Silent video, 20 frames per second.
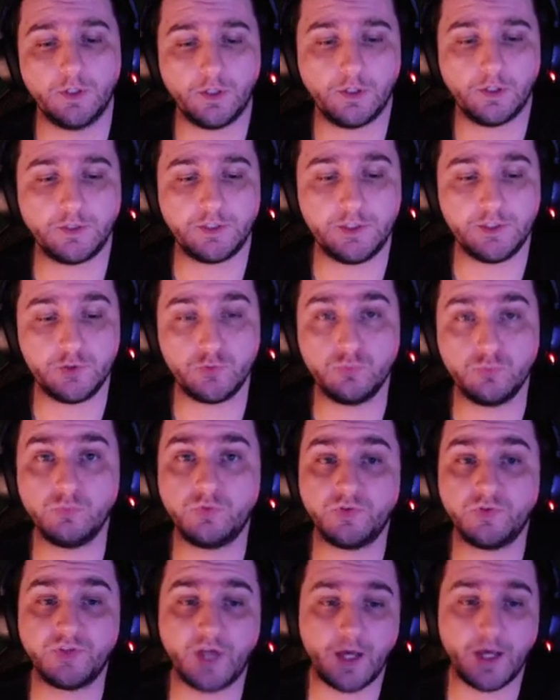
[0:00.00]
Euh, qui
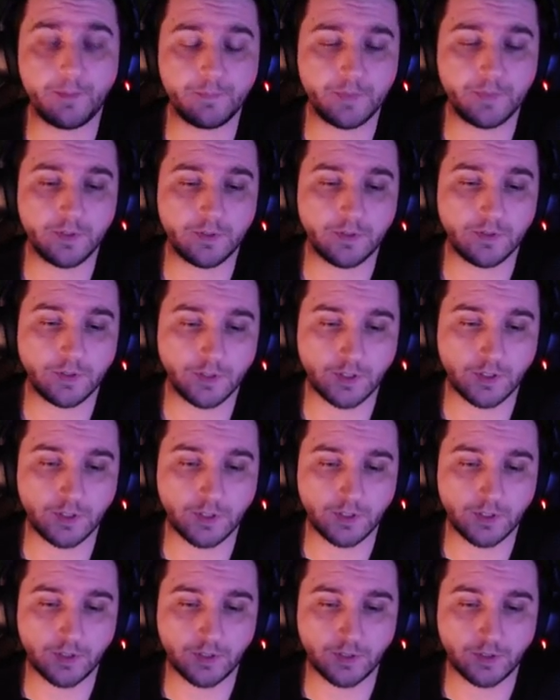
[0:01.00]
joue Sam
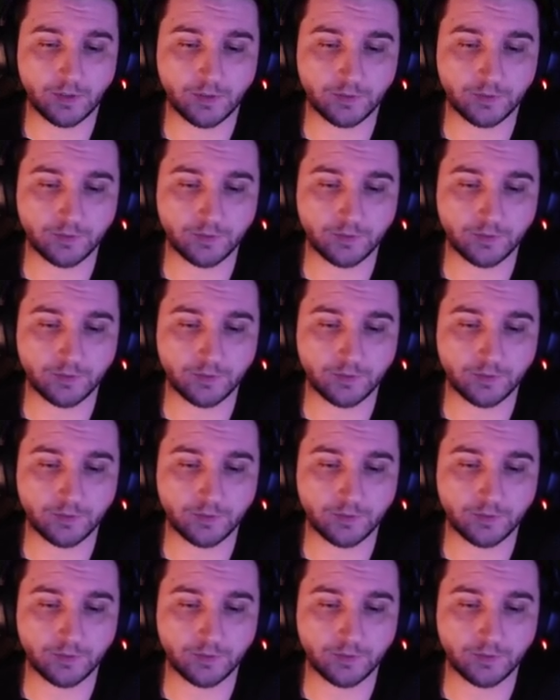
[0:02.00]
euh,